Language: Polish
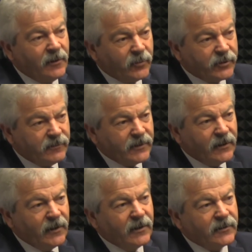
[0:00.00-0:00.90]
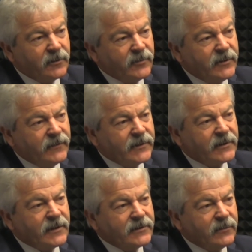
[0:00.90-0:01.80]
Musimy zrobić
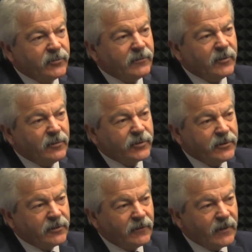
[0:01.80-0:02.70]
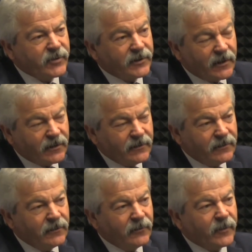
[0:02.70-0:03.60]
inwentaryzację, musimy ogłosić od nowa przetarg,
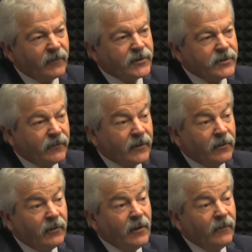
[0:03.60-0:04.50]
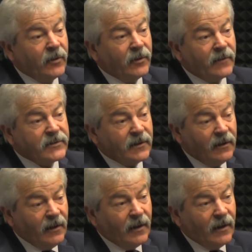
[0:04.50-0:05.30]
no i wprowadzić nowego wykonawcę,